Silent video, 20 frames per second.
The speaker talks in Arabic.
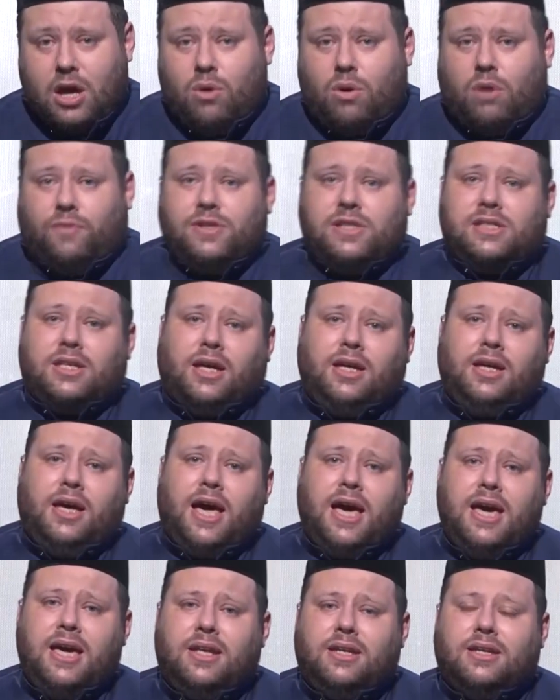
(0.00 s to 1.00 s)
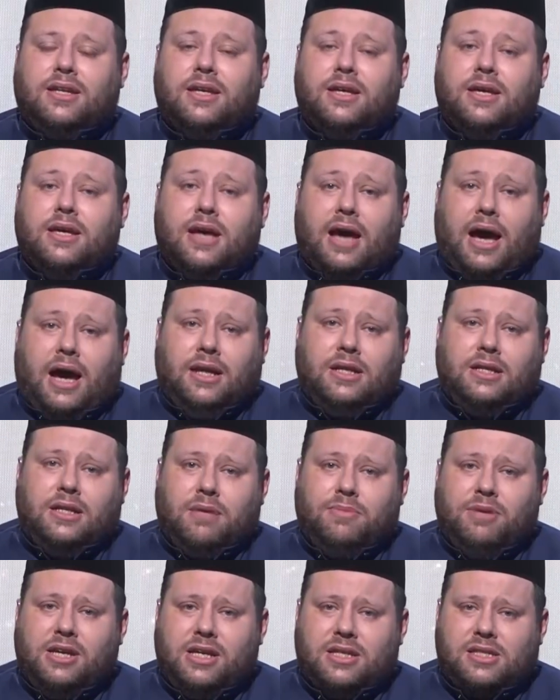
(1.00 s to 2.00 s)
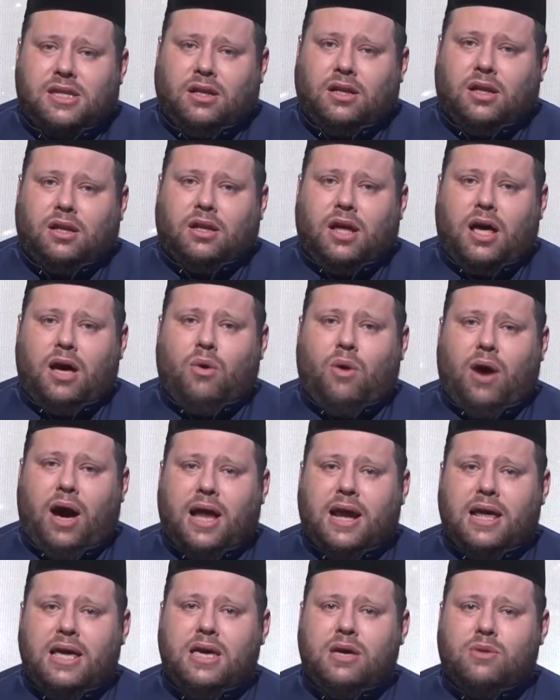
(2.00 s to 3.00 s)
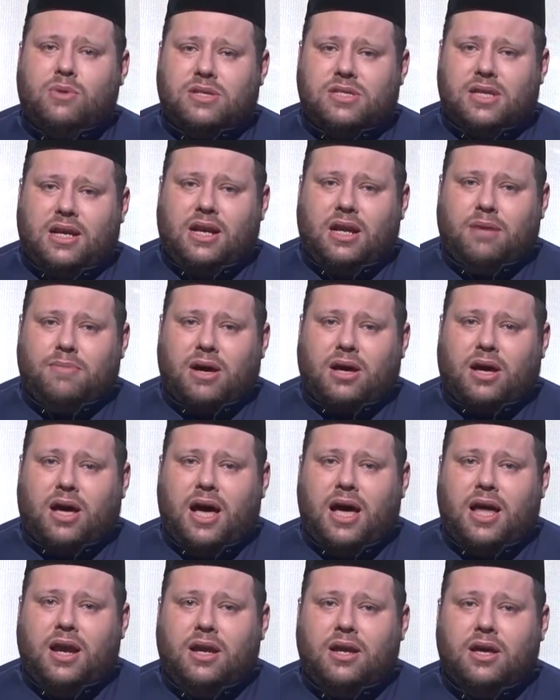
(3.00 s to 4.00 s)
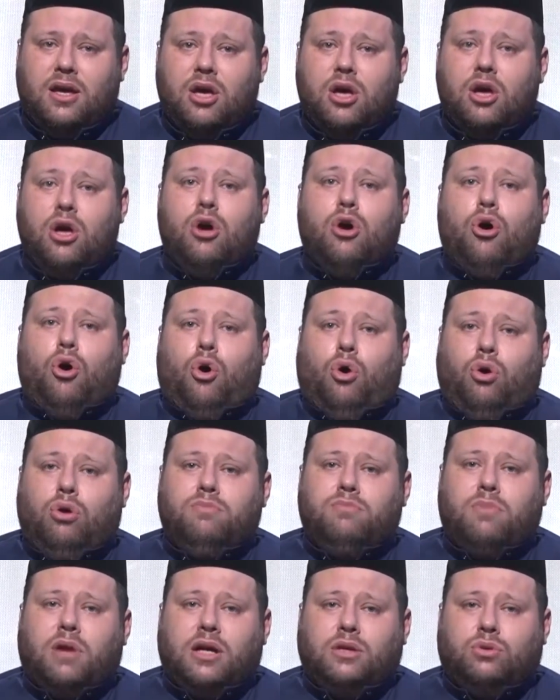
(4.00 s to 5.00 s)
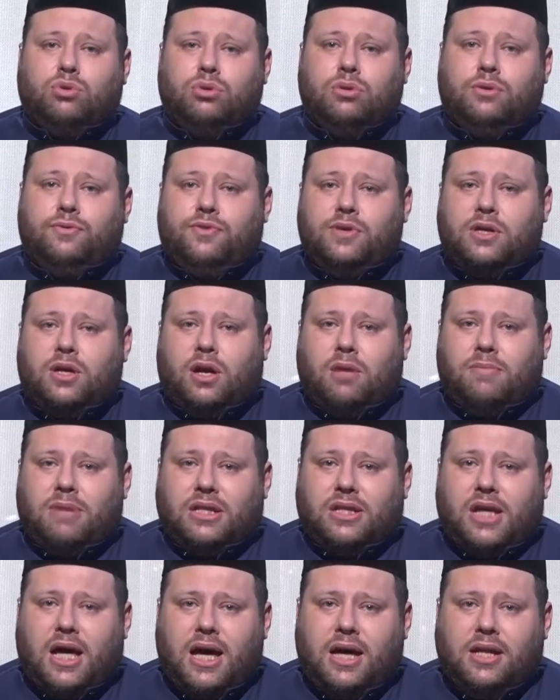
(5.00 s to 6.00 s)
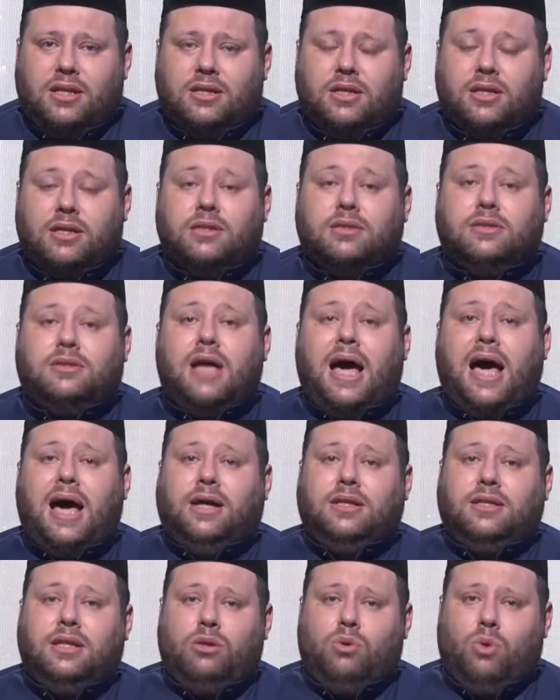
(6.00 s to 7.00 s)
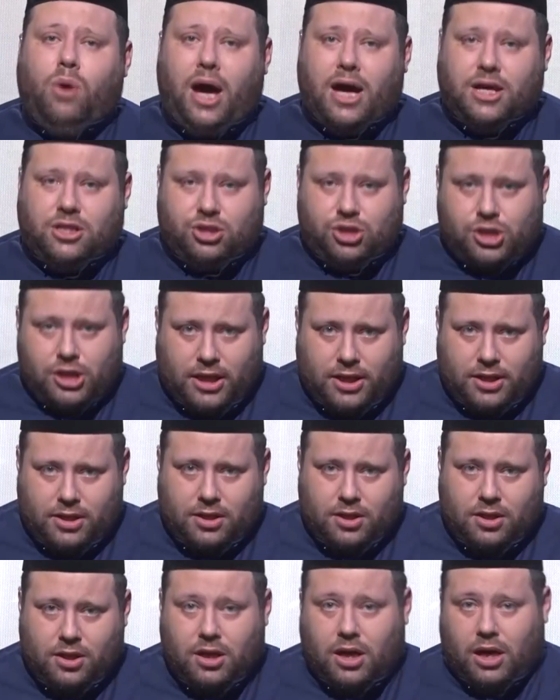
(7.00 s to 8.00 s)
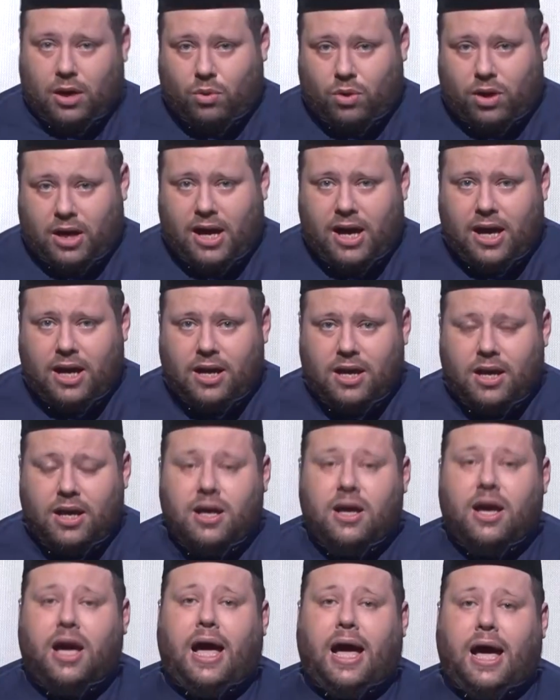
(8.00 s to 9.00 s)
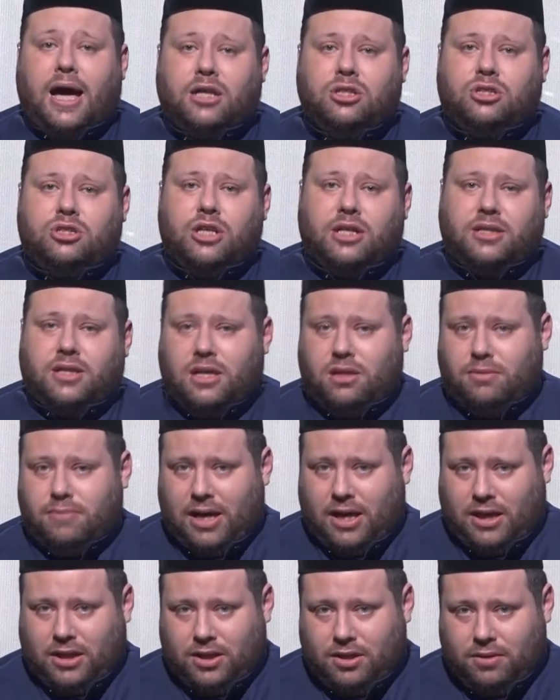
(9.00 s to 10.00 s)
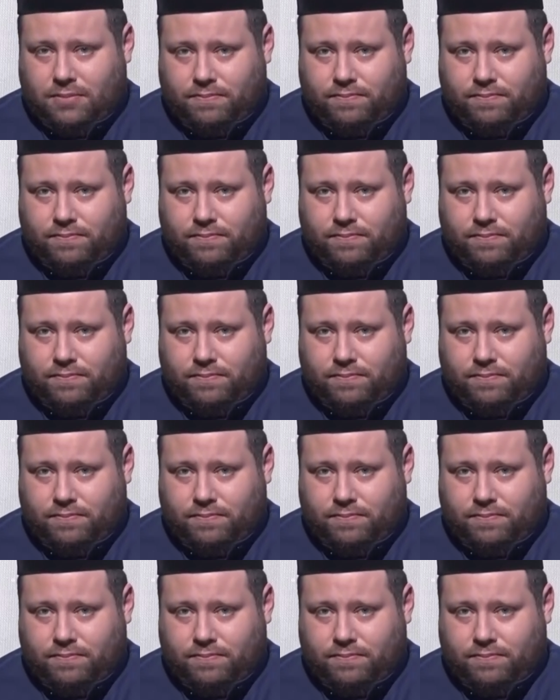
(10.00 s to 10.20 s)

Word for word: وفي الصحيحين عن النبي صلى الله عليه وسلم قال عمرة في رمضان تعدل حجة أو قال حجة معي